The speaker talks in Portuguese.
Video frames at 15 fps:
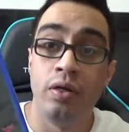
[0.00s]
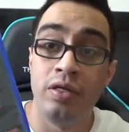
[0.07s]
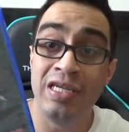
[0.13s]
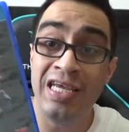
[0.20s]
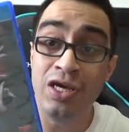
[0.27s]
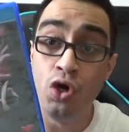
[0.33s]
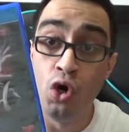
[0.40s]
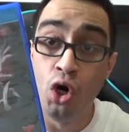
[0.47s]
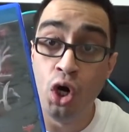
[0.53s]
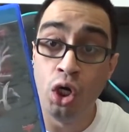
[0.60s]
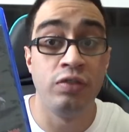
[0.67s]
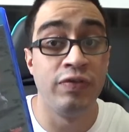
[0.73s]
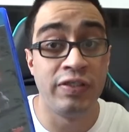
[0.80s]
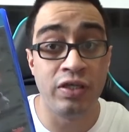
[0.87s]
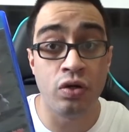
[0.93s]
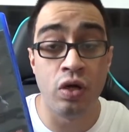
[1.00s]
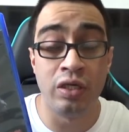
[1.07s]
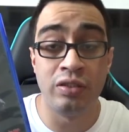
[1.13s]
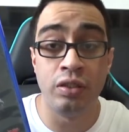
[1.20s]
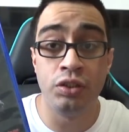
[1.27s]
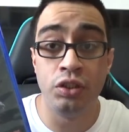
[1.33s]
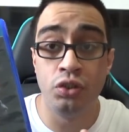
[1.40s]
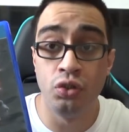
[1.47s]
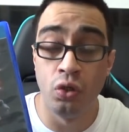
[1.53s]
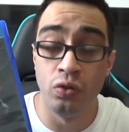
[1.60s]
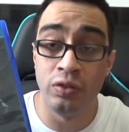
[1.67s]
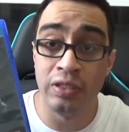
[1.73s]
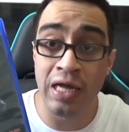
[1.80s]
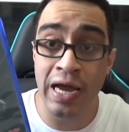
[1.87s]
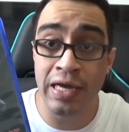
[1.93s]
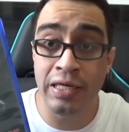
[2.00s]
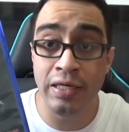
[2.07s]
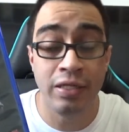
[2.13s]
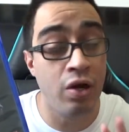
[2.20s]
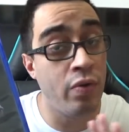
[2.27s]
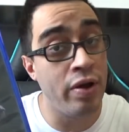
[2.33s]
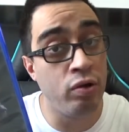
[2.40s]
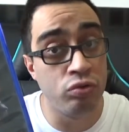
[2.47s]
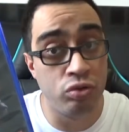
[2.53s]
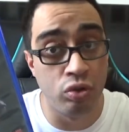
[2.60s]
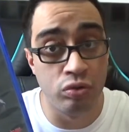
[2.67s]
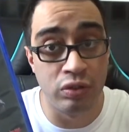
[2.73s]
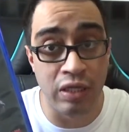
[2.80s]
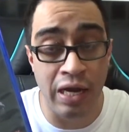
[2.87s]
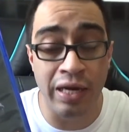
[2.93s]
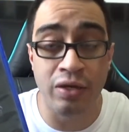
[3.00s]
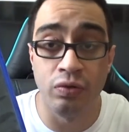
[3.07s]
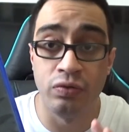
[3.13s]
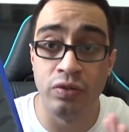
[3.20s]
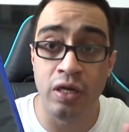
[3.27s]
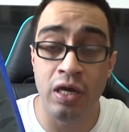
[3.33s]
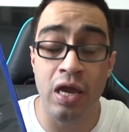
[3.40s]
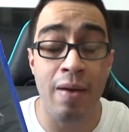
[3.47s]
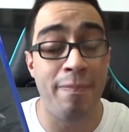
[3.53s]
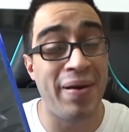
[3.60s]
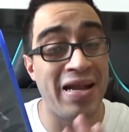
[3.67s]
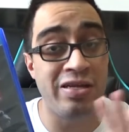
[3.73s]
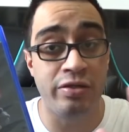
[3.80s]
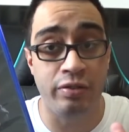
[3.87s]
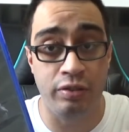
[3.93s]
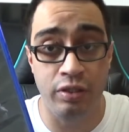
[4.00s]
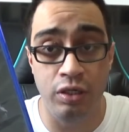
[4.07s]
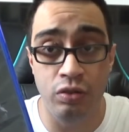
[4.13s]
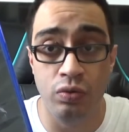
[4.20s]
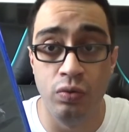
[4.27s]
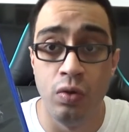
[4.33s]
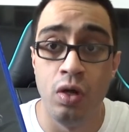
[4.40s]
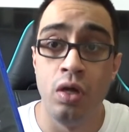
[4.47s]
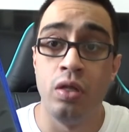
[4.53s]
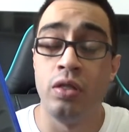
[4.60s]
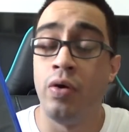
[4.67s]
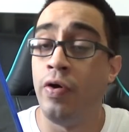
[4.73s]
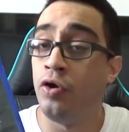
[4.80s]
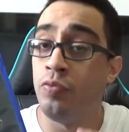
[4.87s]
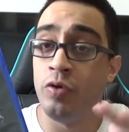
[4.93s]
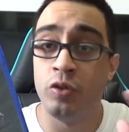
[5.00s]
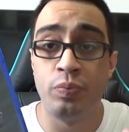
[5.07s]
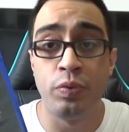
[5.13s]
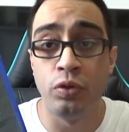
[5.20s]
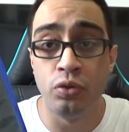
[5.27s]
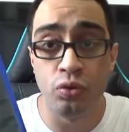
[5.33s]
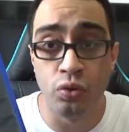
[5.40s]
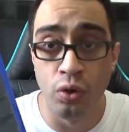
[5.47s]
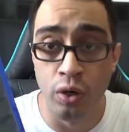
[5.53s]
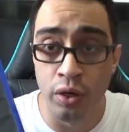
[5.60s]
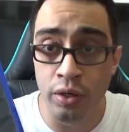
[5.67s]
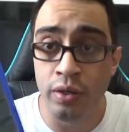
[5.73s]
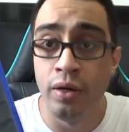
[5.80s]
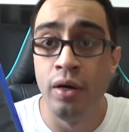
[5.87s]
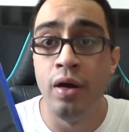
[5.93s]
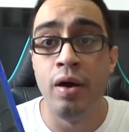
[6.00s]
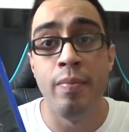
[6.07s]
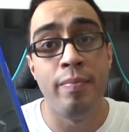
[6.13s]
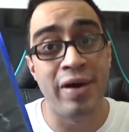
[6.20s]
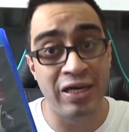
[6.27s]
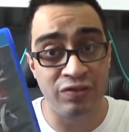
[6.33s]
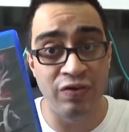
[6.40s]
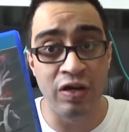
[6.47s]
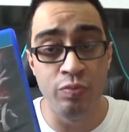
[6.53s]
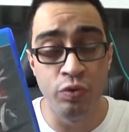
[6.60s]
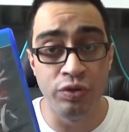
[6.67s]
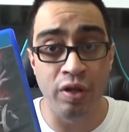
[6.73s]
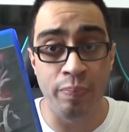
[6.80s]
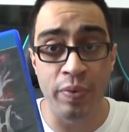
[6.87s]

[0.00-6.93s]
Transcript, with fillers: Nioh, se você gosta de Souls-like, não é um Souls-like, eu sei, é parecido, não é do mesmo produtor, mas vale muito a